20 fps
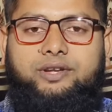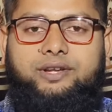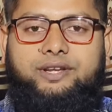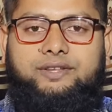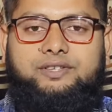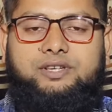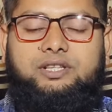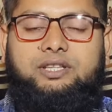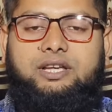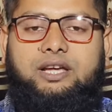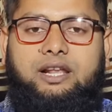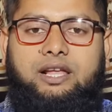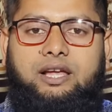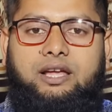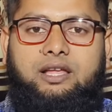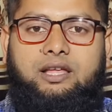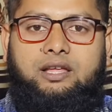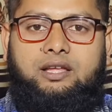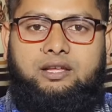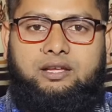হয়ে গেছে তারা
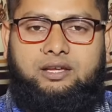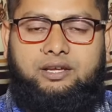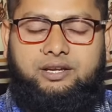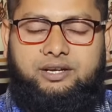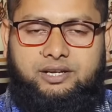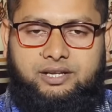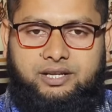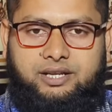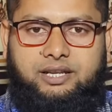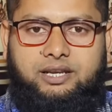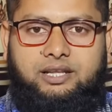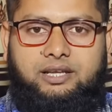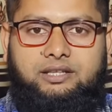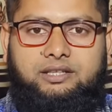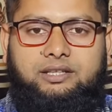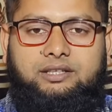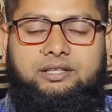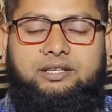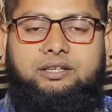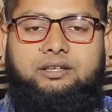এটি খেলে
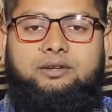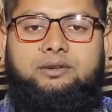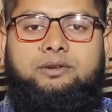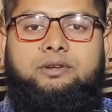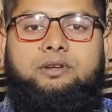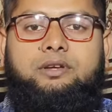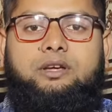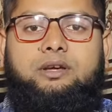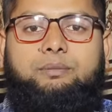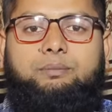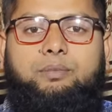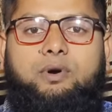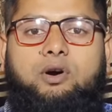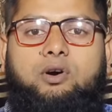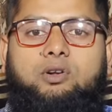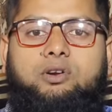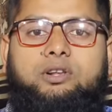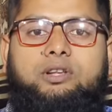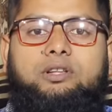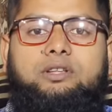তাদের
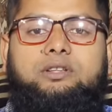পাওয়ার